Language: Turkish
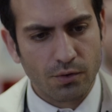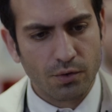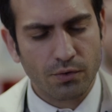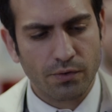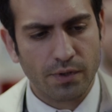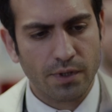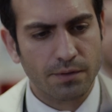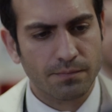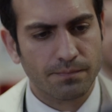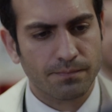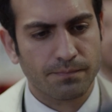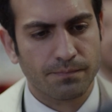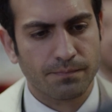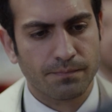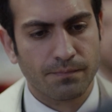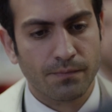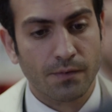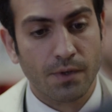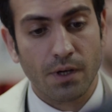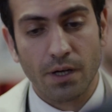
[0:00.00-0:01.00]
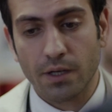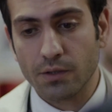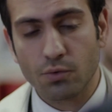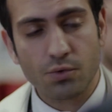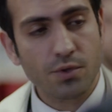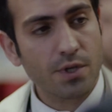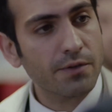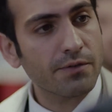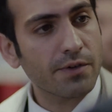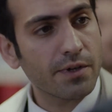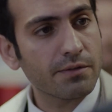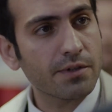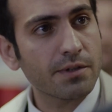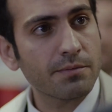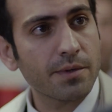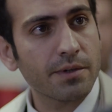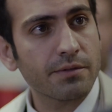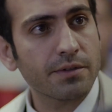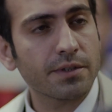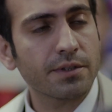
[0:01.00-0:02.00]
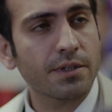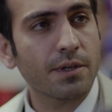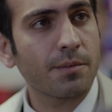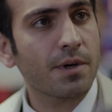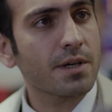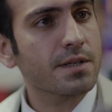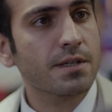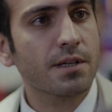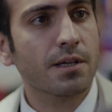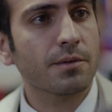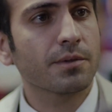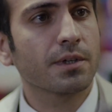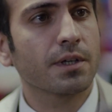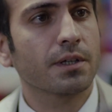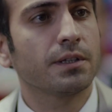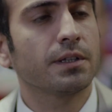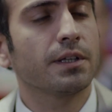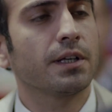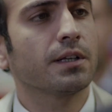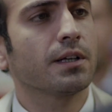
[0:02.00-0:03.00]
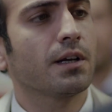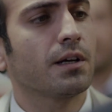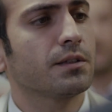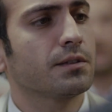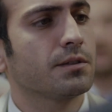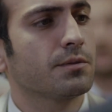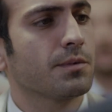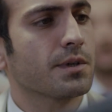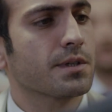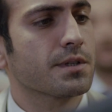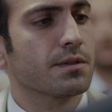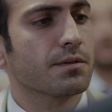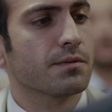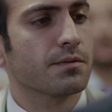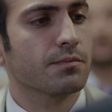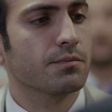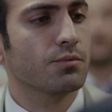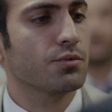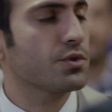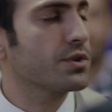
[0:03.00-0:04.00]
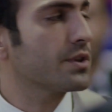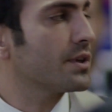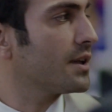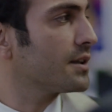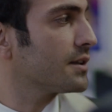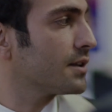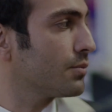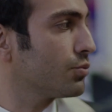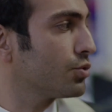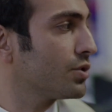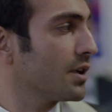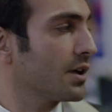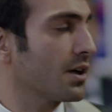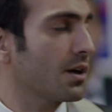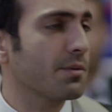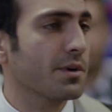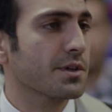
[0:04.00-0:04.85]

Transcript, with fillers: Lütfen. Hayır Kuzey fevri mevridir ama asla bir kadına el kaldırmaz. Bu işin altında mutlaka